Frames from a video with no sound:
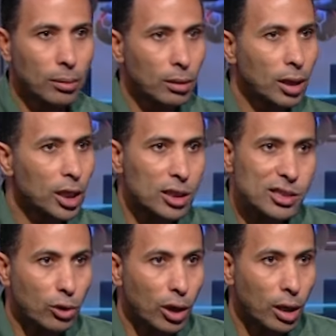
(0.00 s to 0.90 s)
لا
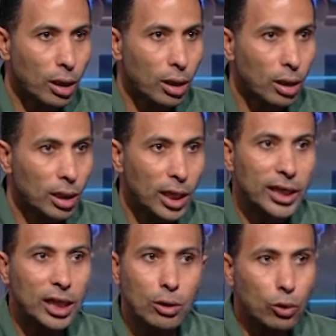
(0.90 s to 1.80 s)
يصلح
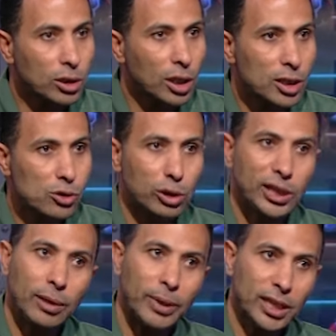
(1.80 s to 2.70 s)
لانك لو قلت لا يصلح ده
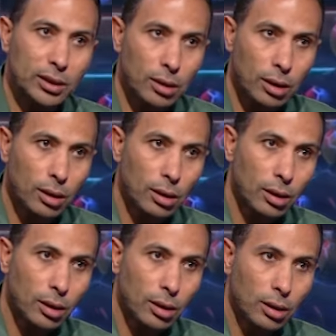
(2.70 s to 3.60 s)
عيبك انت صح.
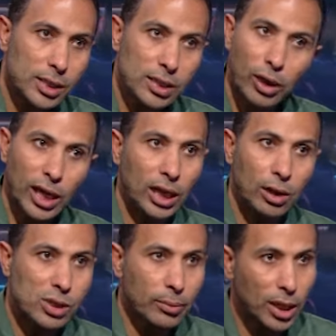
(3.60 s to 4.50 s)
سواء اهلي
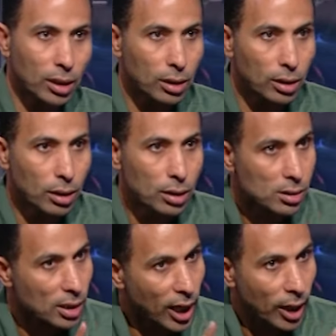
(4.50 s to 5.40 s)
او زمالك
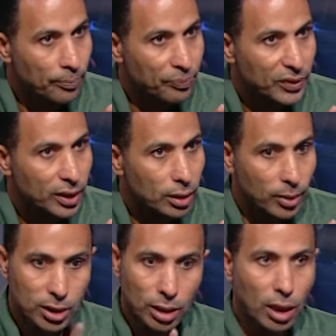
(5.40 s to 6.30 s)
صح مم.
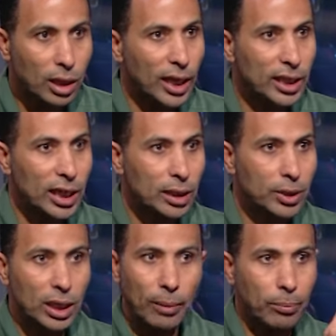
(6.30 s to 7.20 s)
يبقى انت النهارده اي لعيب
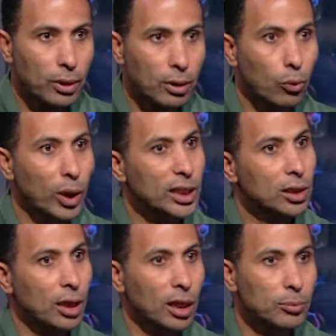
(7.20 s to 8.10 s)
يلعب هو احنا
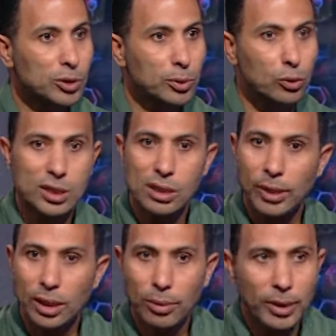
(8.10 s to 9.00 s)
النهارده مش بنقول
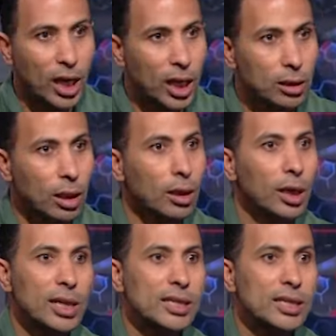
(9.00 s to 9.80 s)
الزمالك بمن حضر برضه مع